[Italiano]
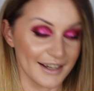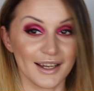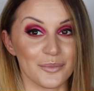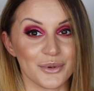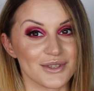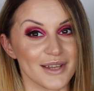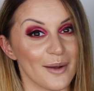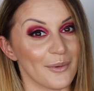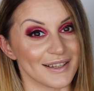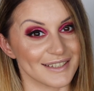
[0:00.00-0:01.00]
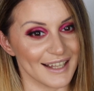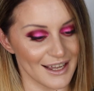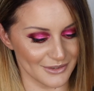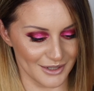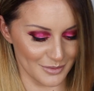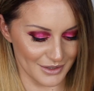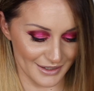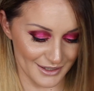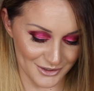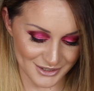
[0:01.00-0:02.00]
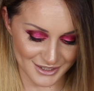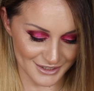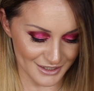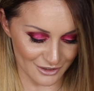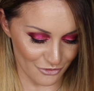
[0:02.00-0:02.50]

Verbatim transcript: riappoggiamo la scatola perché non si tira